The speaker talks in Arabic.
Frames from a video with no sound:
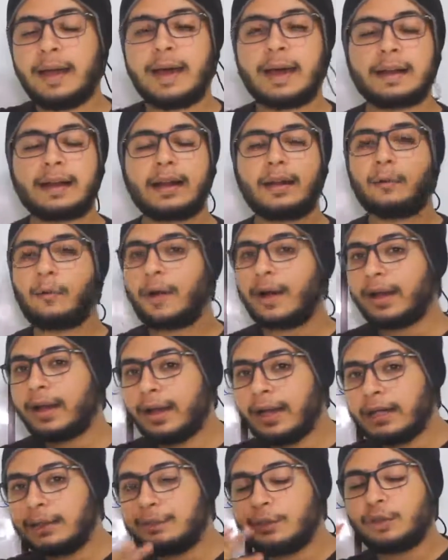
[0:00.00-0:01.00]
راه
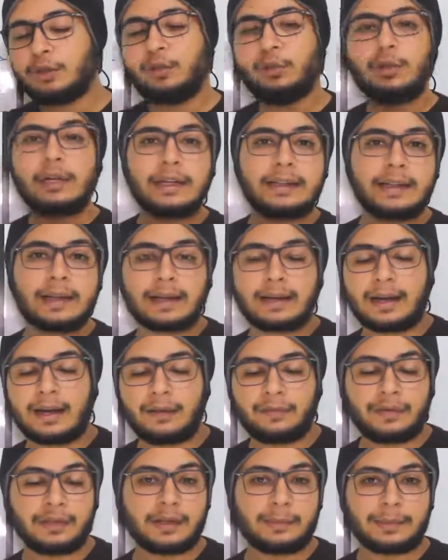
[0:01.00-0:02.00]
واخا يبدلوا لك داك الا
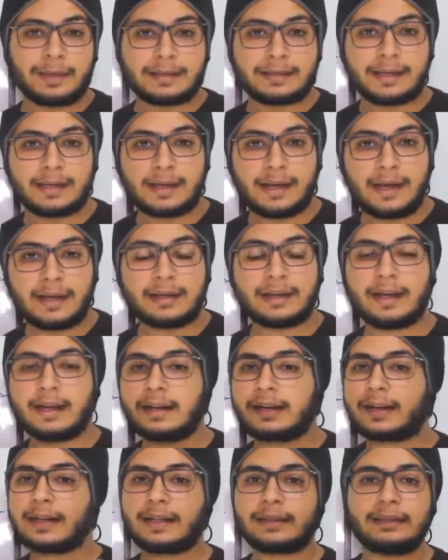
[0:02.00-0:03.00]
فينا بلاصه كاين
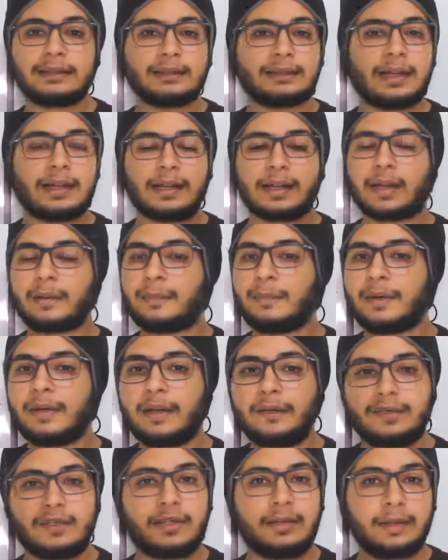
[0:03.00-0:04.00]
راه كتنطلق من
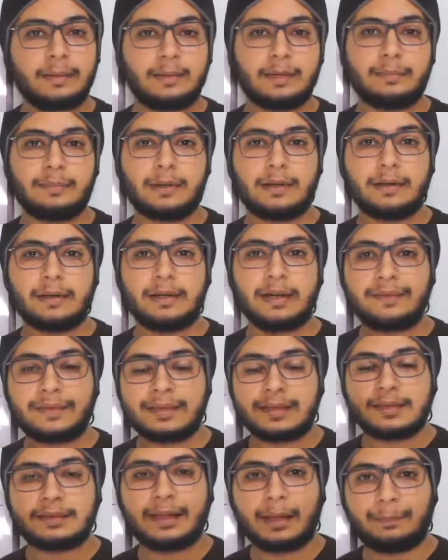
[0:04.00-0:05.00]
نفس ال
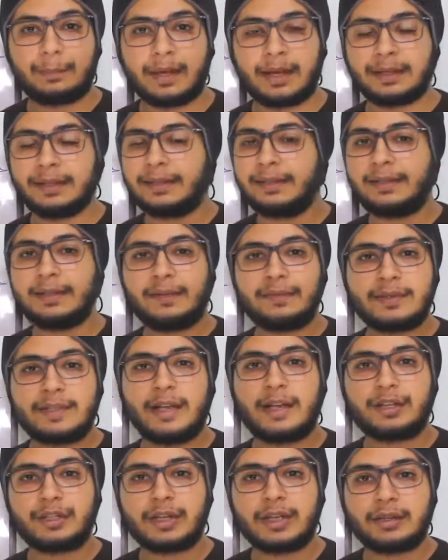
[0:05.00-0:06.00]
نفس الديبار يعني نفس
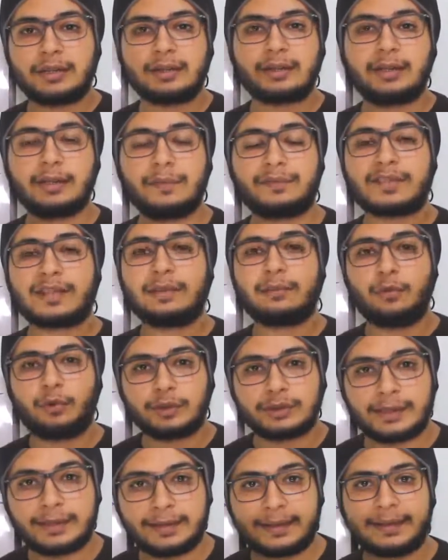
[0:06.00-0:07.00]
الحاجه كت... نفس
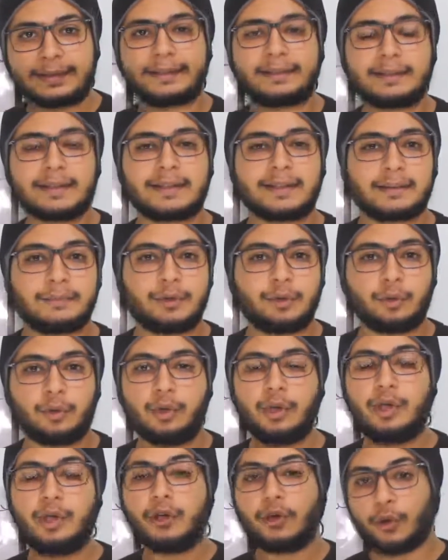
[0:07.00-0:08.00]
المعطى اللي غتنطلق منه
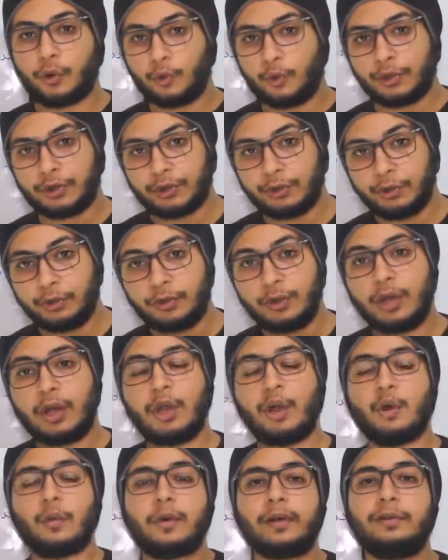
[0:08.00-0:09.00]
هو شنو
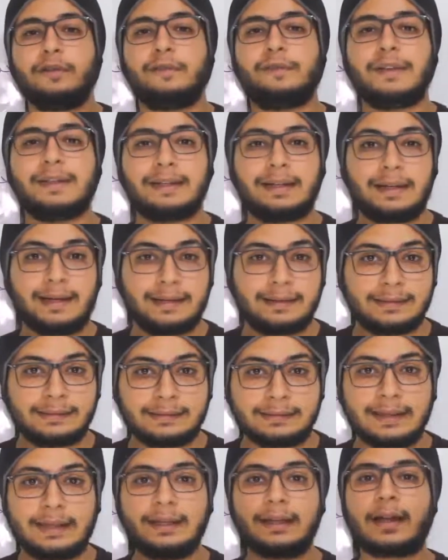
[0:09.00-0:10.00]
هو لو في ديال ان
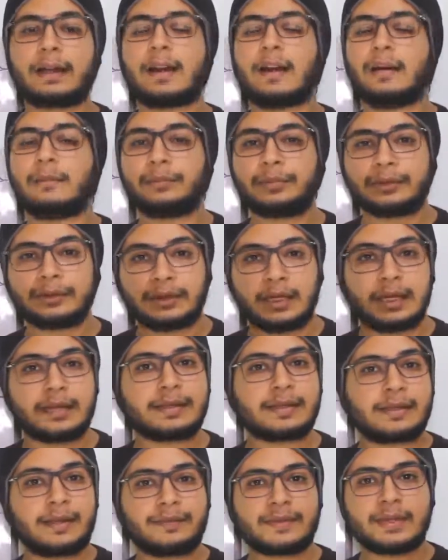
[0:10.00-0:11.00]
الداله راها
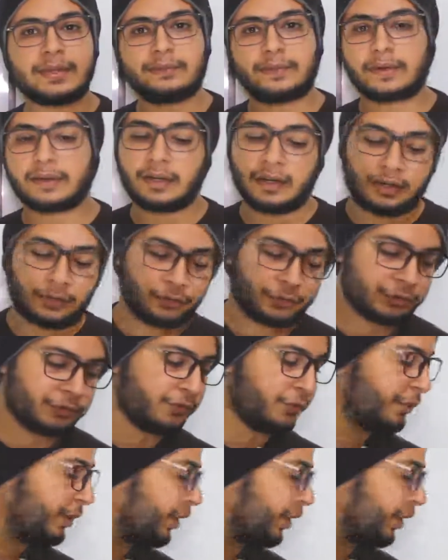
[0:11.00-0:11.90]
متصله في صفر الوغ شوفوا